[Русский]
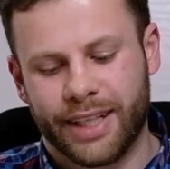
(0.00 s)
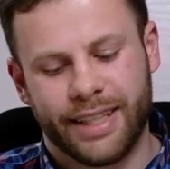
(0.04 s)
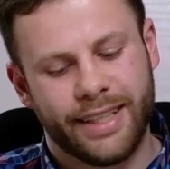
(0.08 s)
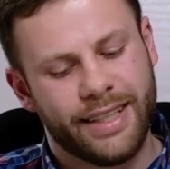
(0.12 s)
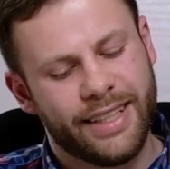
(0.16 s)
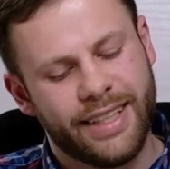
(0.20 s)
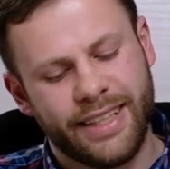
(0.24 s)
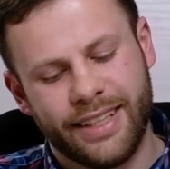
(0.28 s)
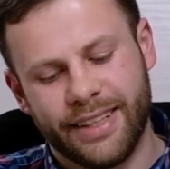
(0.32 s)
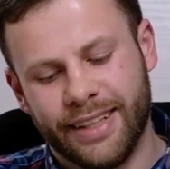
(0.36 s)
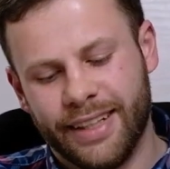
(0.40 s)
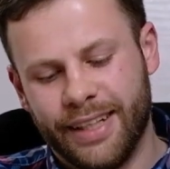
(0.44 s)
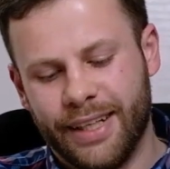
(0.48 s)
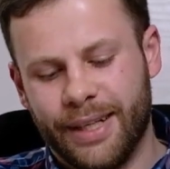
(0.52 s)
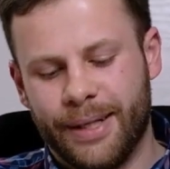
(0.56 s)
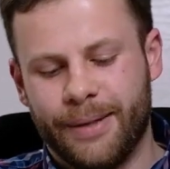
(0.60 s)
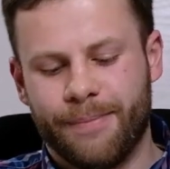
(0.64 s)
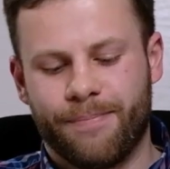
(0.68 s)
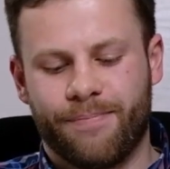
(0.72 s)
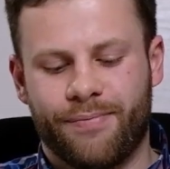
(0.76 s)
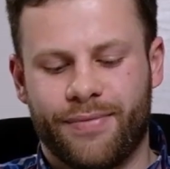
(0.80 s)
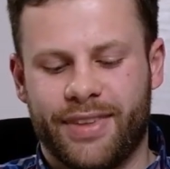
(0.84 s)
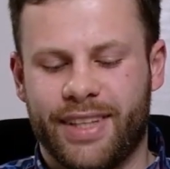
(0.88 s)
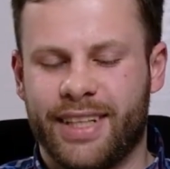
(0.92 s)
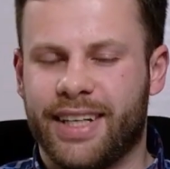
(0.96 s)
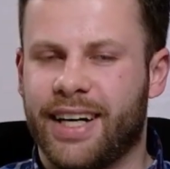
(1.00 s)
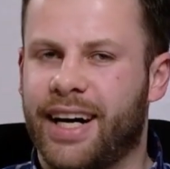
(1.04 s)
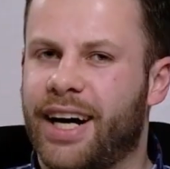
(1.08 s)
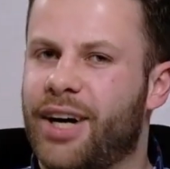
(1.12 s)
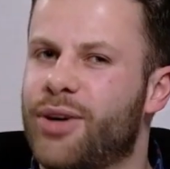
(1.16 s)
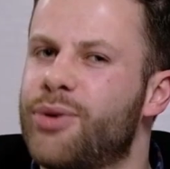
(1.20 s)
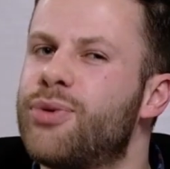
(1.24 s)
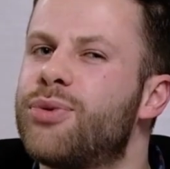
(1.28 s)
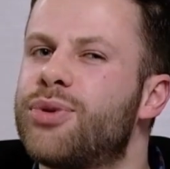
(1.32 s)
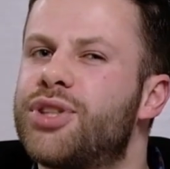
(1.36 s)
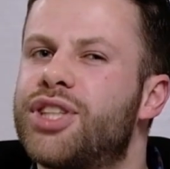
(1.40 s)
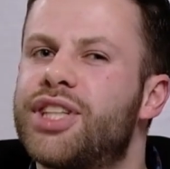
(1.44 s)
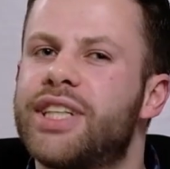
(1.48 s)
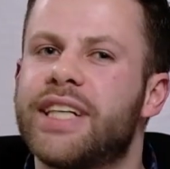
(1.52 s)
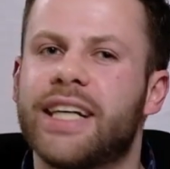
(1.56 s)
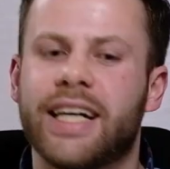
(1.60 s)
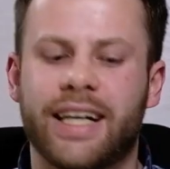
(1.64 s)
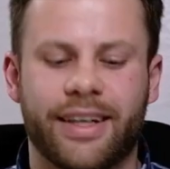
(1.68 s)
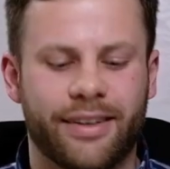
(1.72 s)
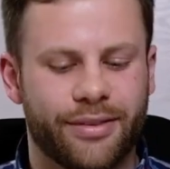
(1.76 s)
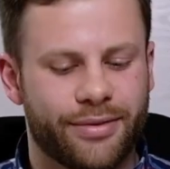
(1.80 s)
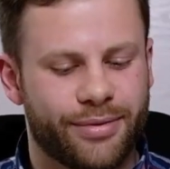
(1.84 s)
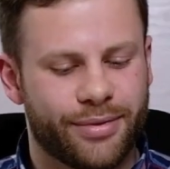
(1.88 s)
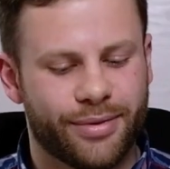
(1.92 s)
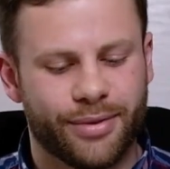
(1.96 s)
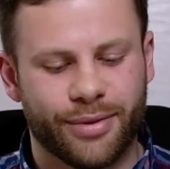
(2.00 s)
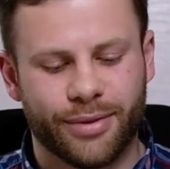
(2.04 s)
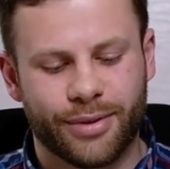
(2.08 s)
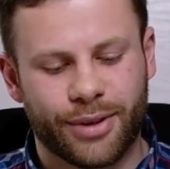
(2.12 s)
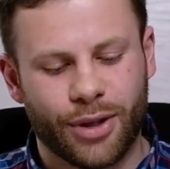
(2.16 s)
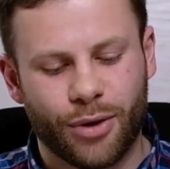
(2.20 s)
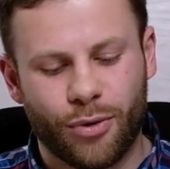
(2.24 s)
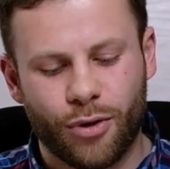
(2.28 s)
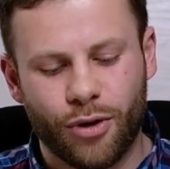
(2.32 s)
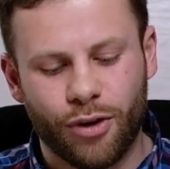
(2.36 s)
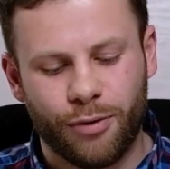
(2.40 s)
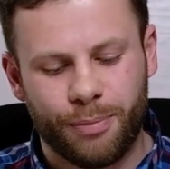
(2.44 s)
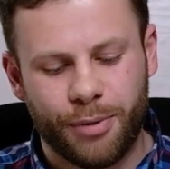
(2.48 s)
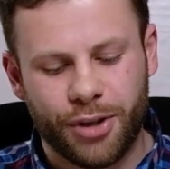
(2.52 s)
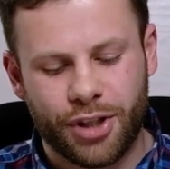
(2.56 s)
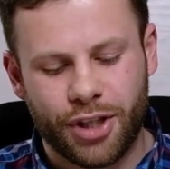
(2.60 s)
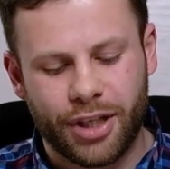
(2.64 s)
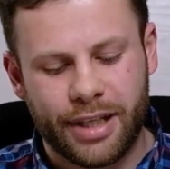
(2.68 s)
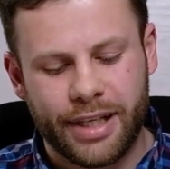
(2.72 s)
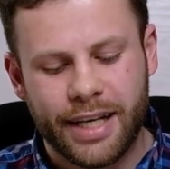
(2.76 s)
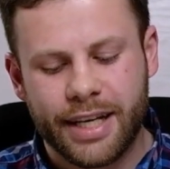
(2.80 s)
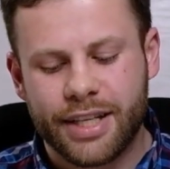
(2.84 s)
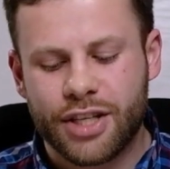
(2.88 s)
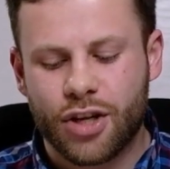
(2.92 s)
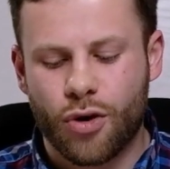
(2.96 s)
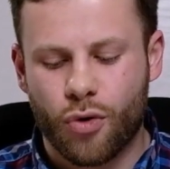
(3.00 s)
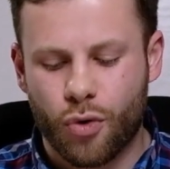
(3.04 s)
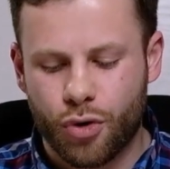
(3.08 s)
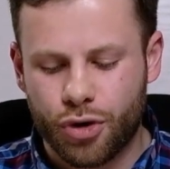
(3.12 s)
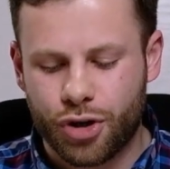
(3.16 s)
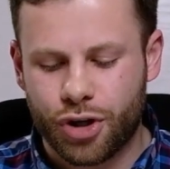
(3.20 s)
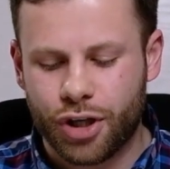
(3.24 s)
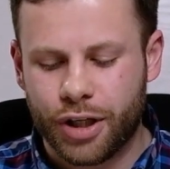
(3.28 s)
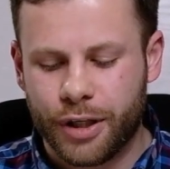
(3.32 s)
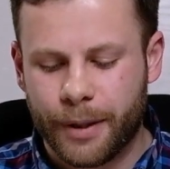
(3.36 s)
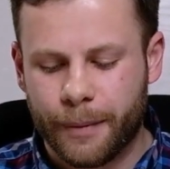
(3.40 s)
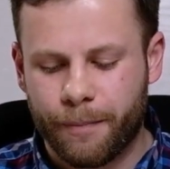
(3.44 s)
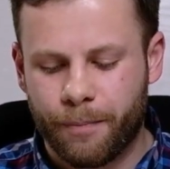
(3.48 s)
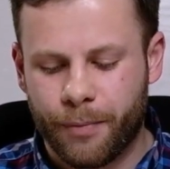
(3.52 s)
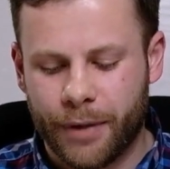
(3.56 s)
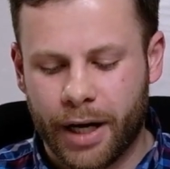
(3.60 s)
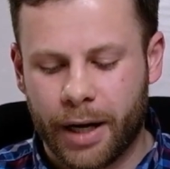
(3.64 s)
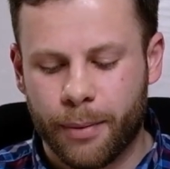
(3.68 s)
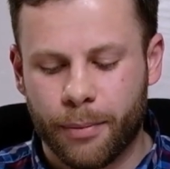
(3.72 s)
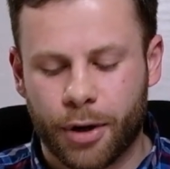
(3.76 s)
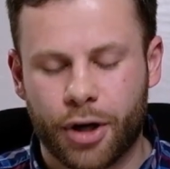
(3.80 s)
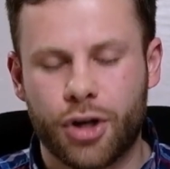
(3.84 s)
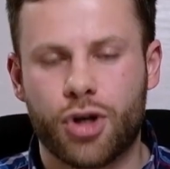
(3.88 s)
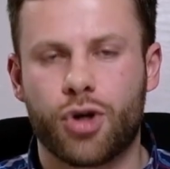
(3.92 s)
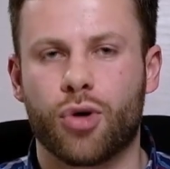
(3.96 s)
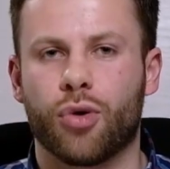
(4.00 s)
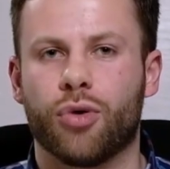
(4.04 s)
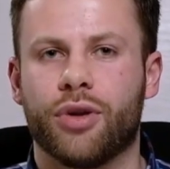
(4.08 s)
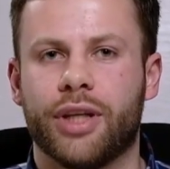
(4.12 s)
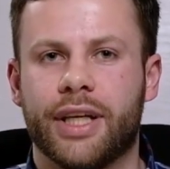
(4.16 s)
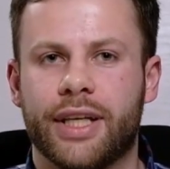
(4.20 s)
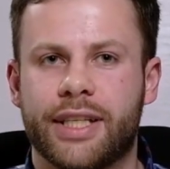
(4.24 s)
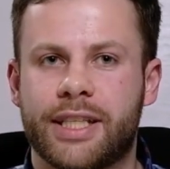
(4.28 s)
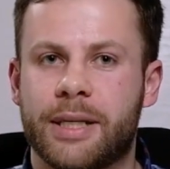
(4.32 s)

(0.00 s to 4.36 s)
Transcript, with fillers: И а, уже в такое впечатление очень омраченное.